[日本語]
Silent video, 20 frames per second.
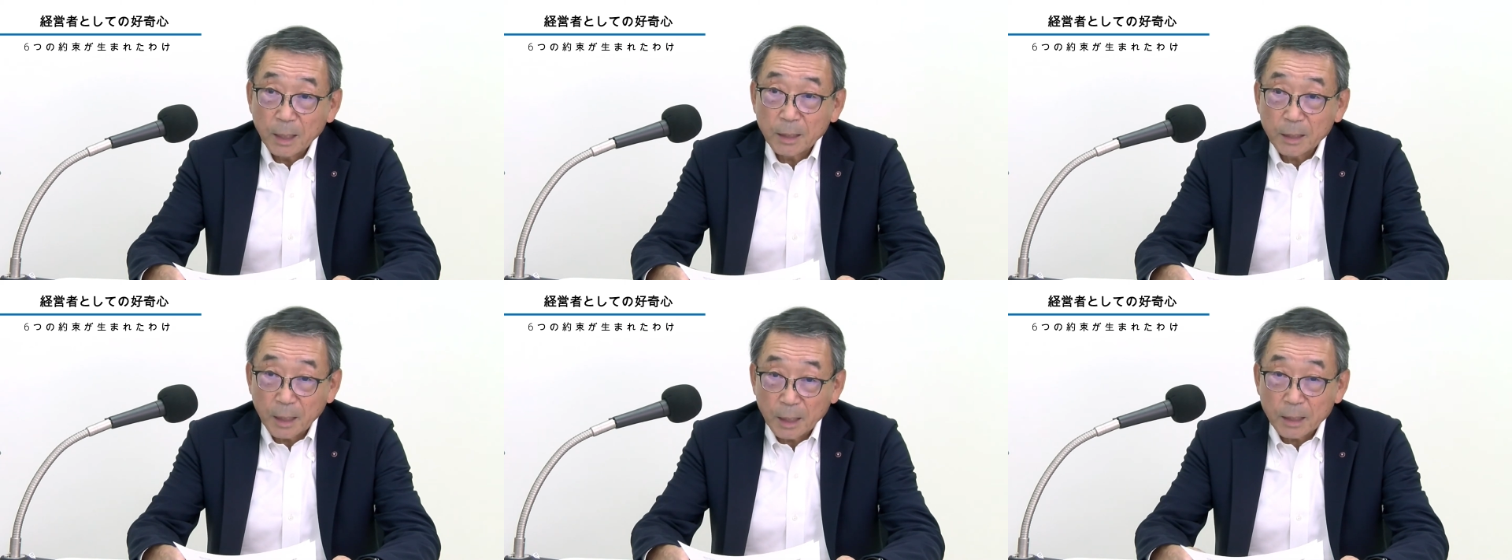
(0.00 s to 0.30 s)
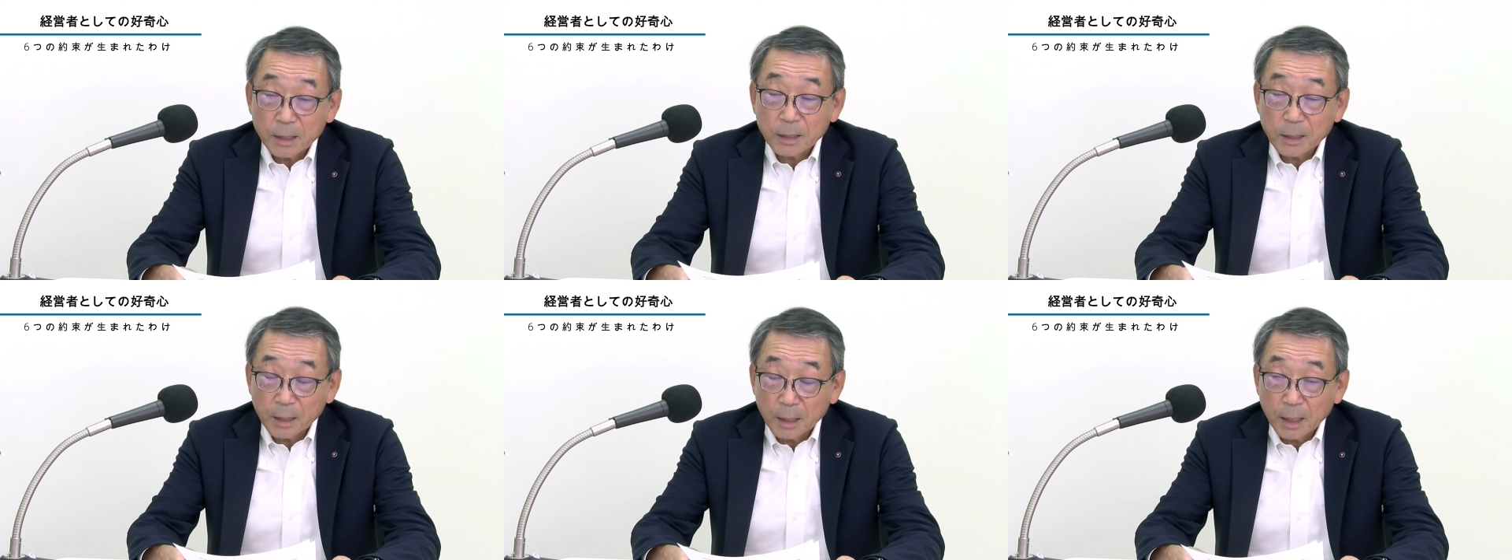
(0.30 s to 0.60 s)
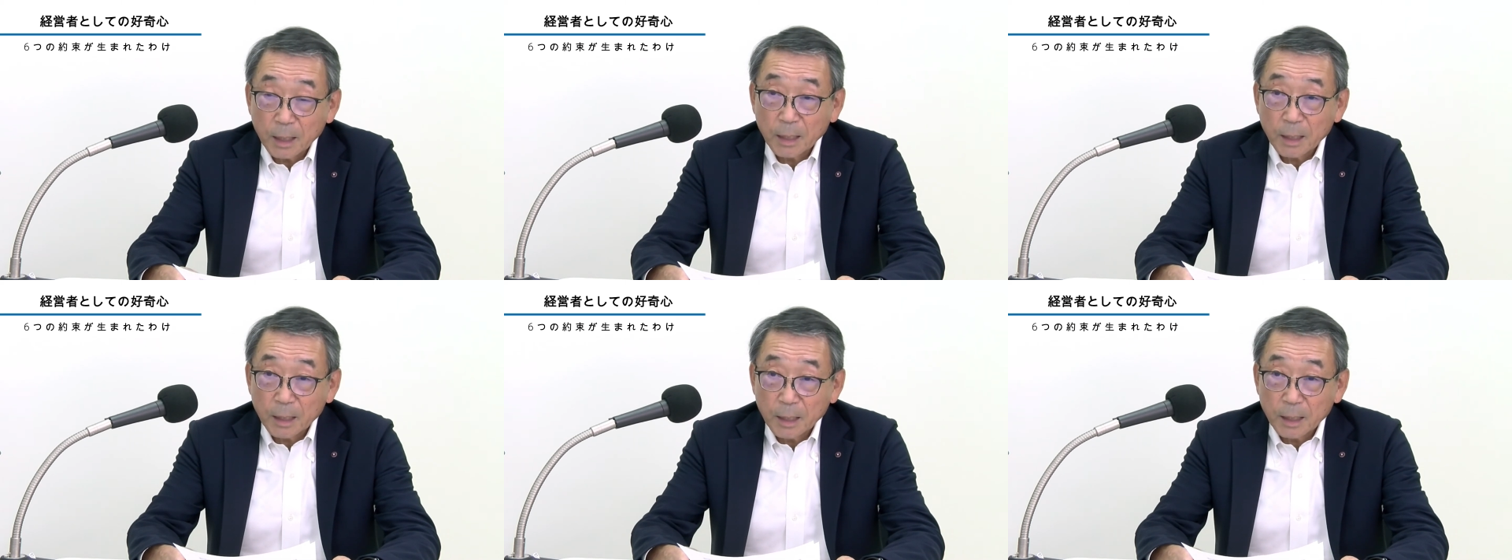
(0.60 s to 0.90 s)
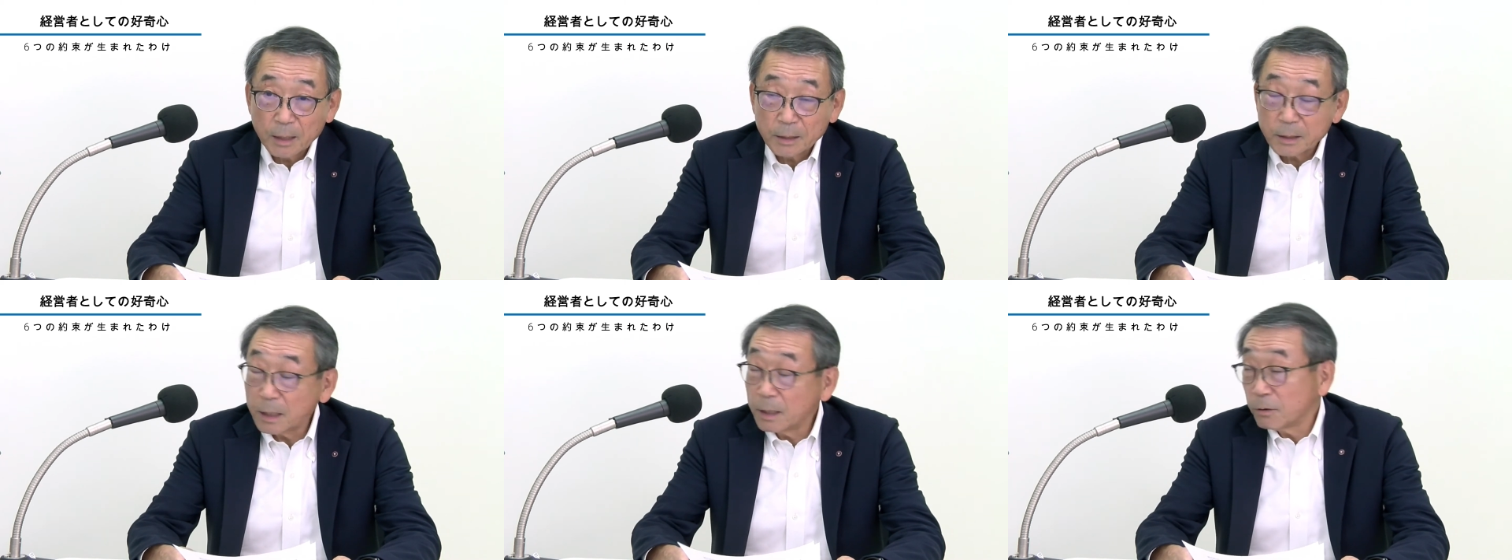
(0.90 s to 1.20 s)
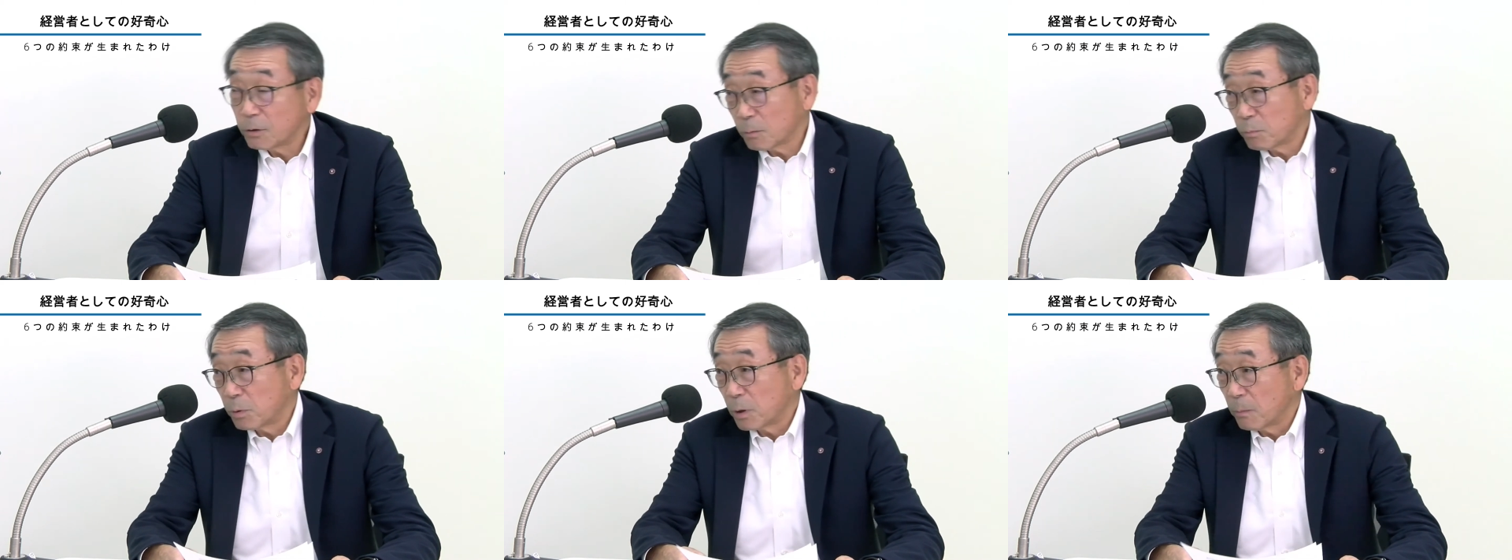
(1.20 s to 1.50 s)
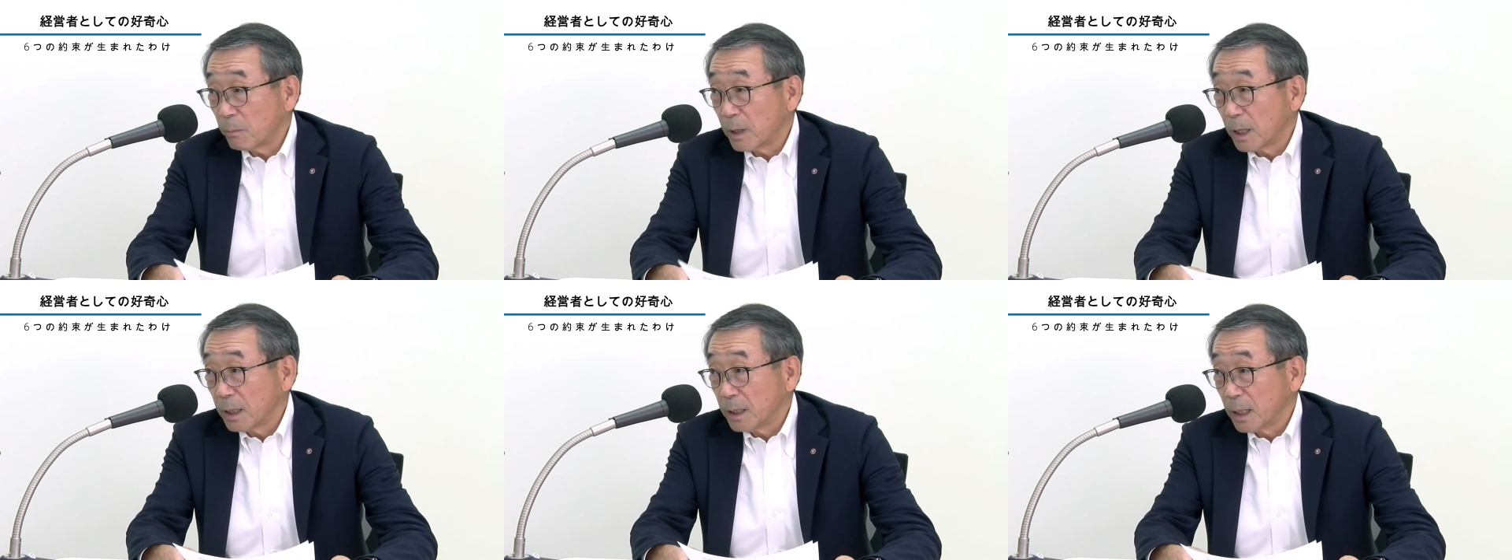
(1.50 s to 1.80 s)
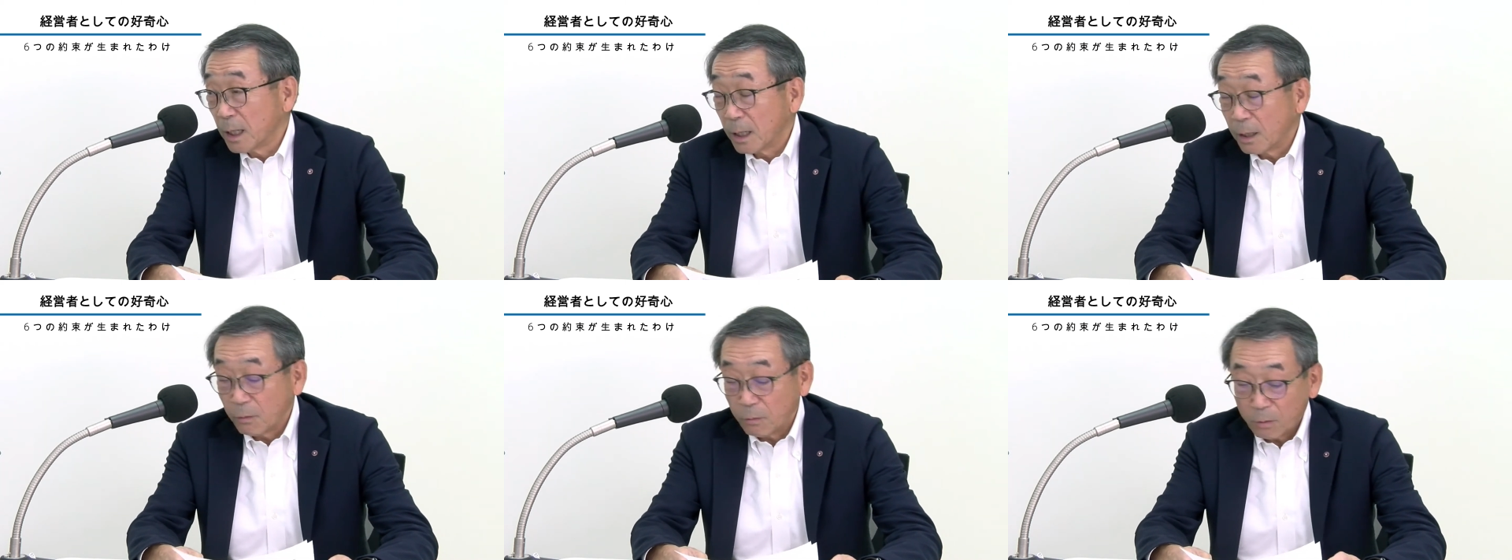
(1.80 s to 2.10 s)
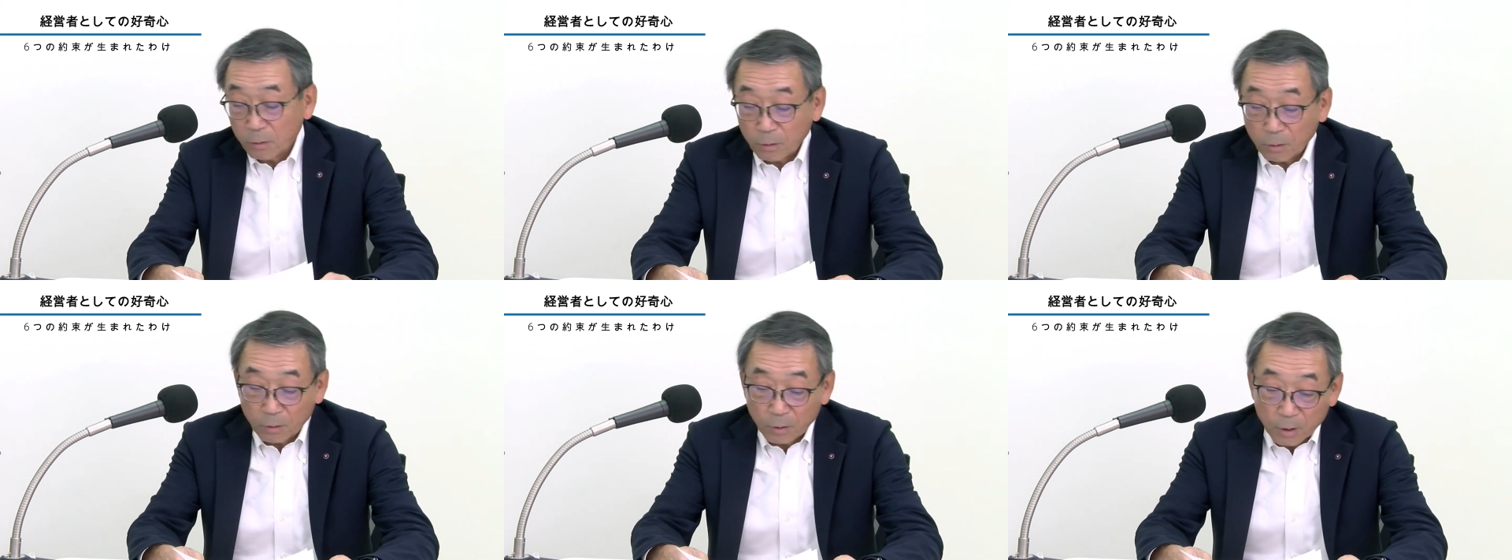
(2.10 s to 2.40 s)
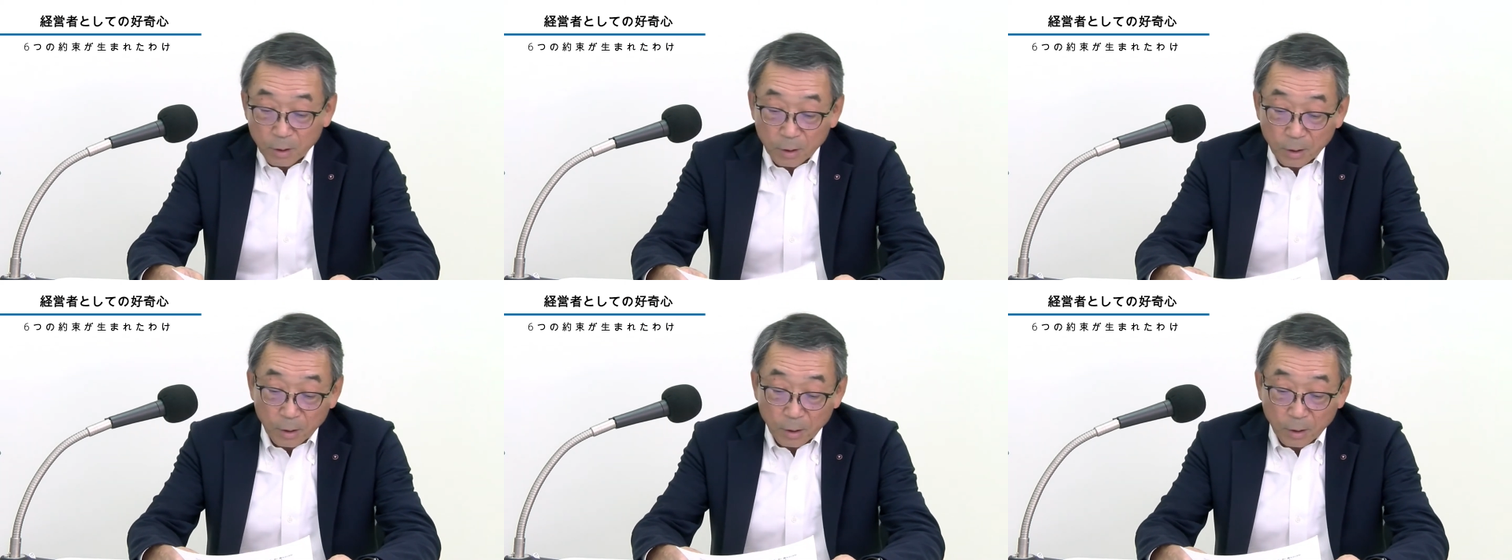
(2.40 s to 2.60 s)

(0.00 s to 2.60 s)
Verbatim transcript: できたインターネットプロバイダーを